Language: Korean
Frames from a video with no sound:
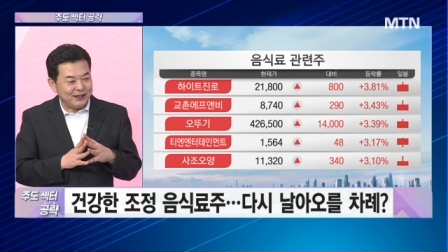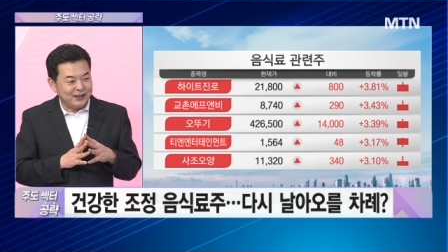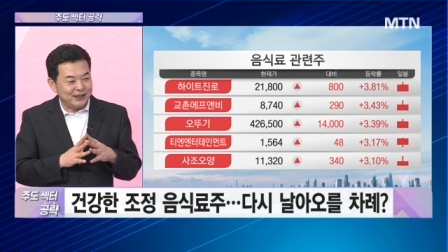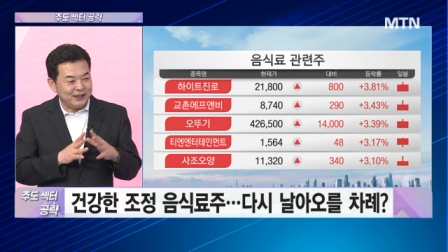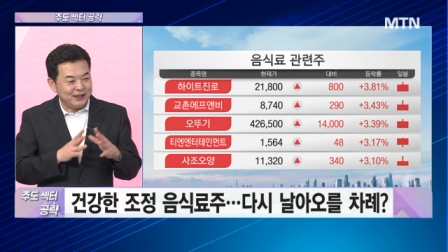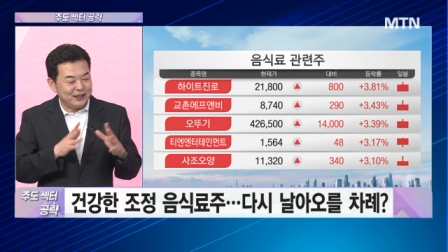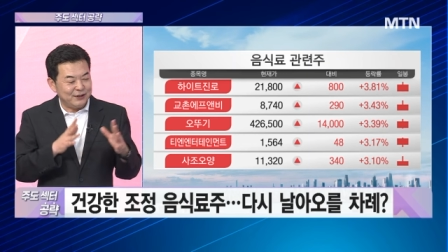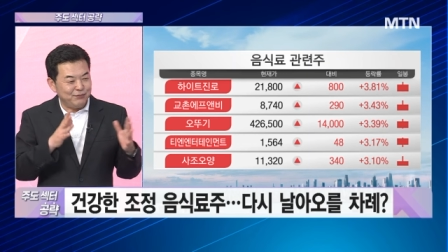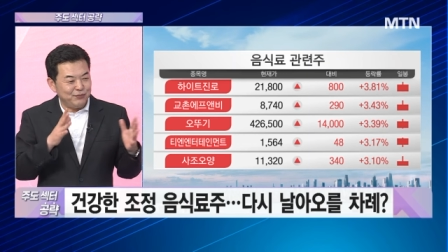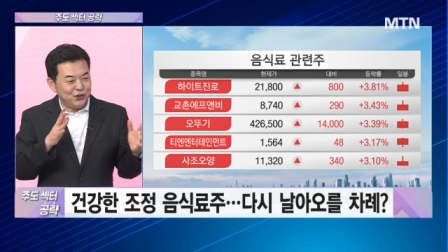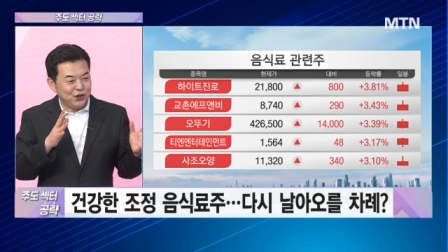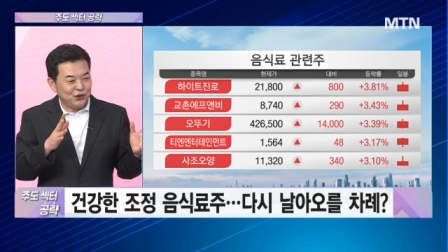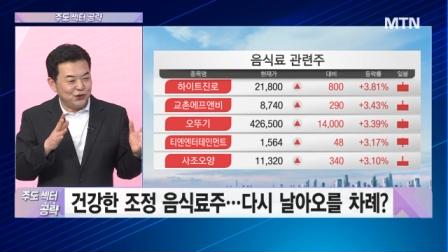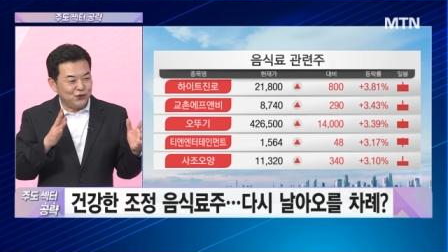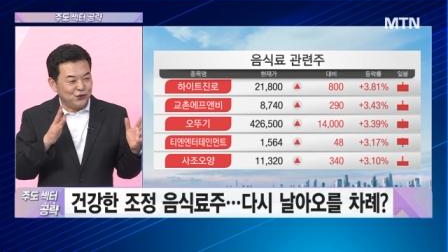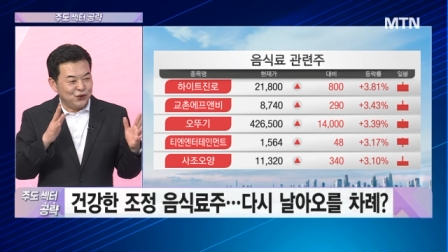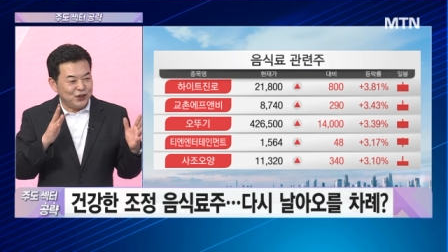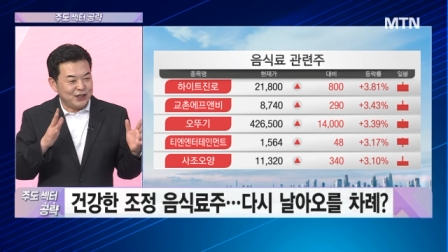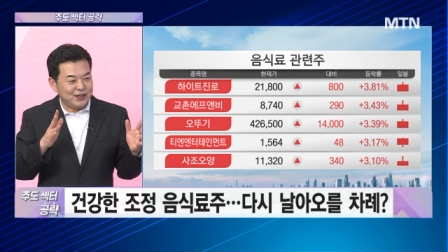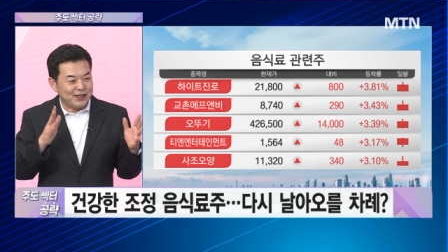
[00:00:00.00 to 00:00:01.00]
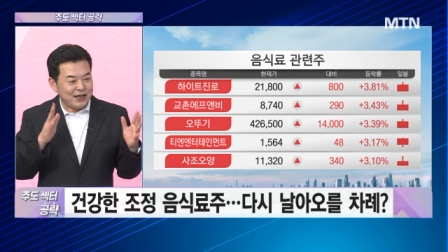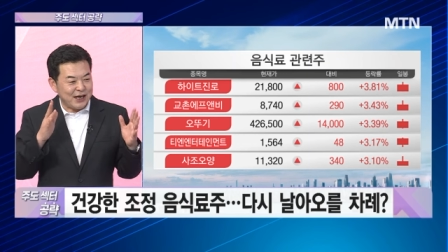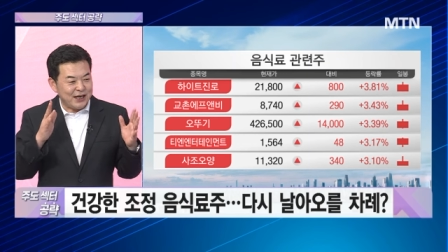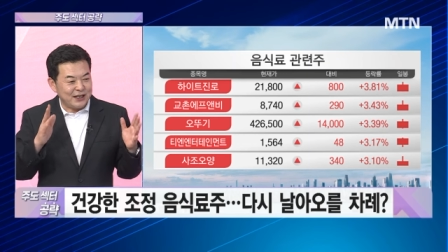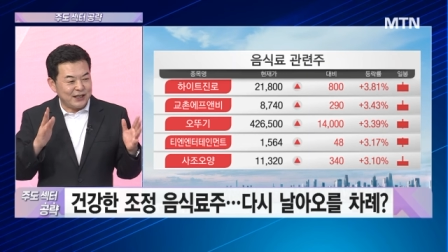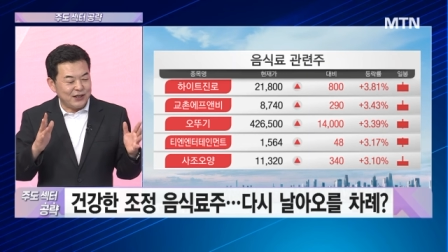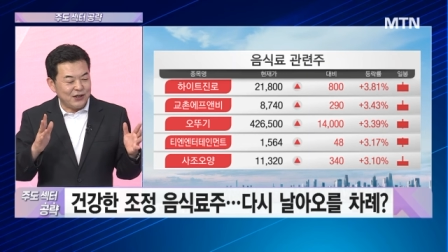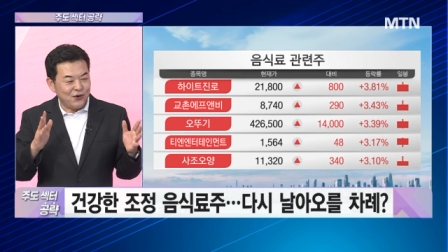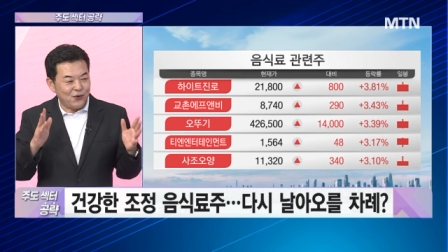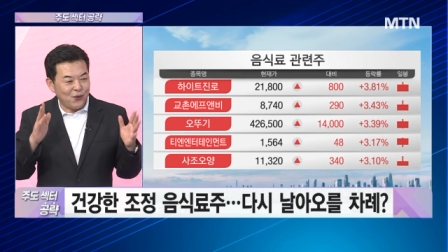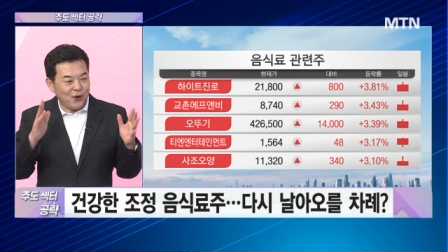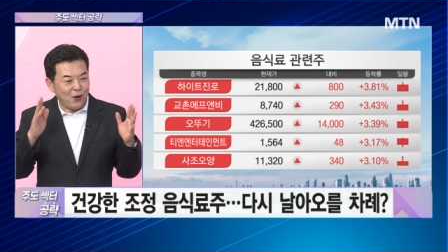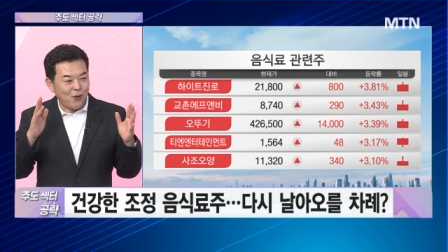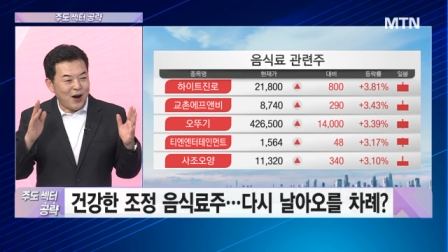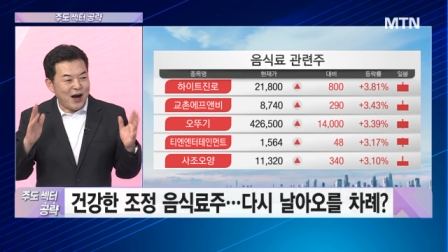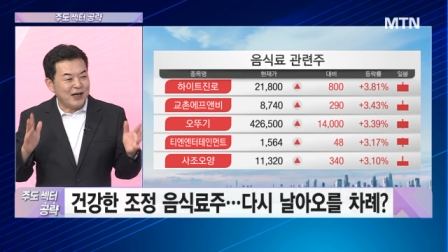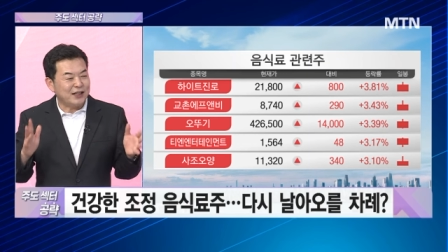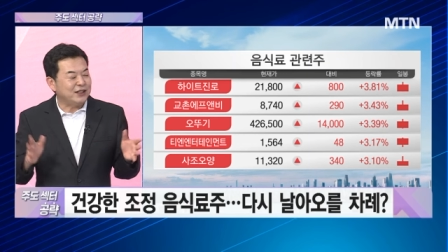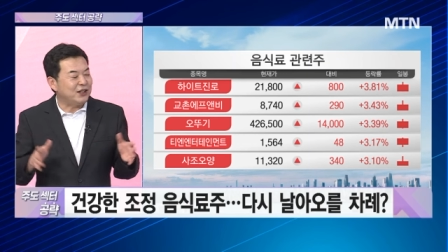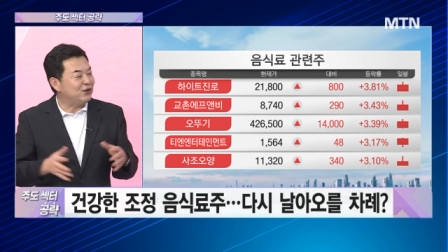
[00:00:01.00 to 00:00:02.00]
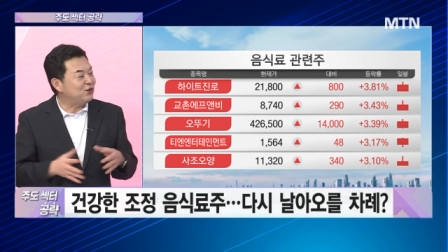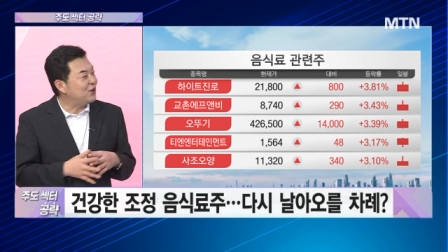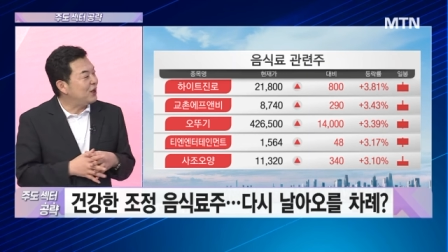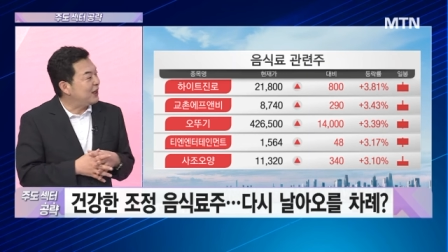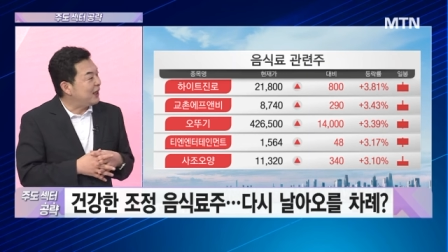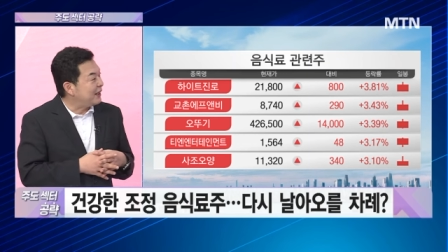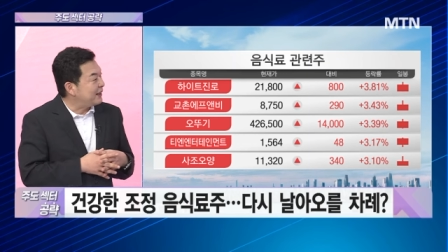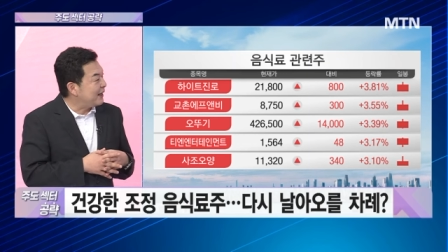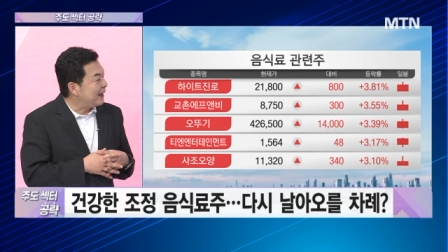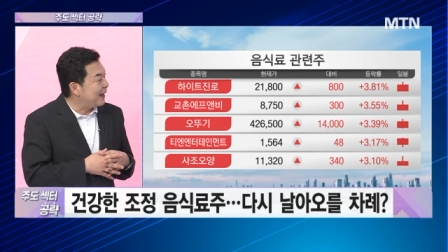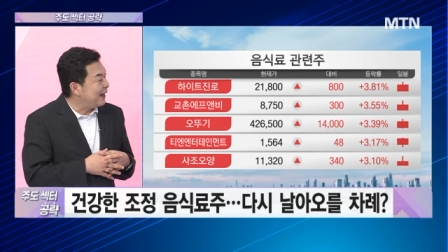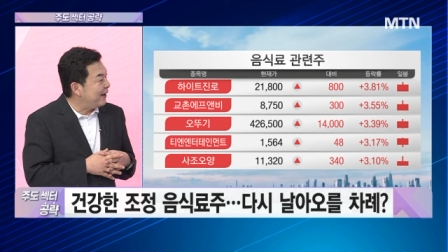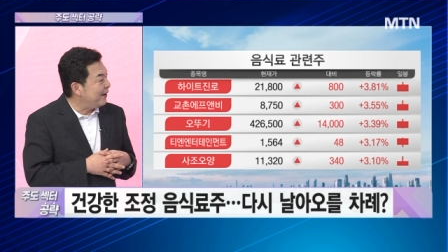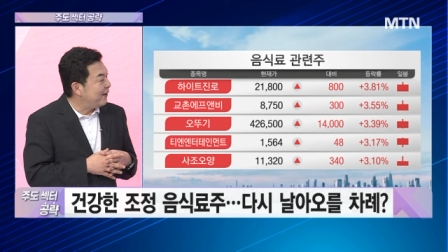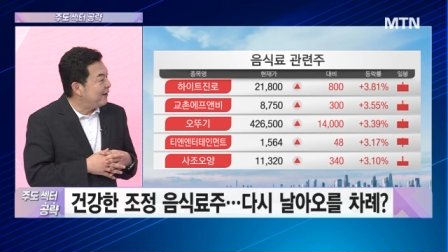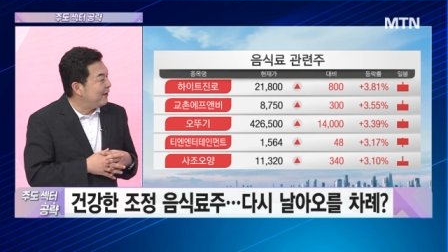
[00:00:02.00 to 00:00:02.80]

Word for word: 그 10년 주기 사이클로의 황제주가 나타나요.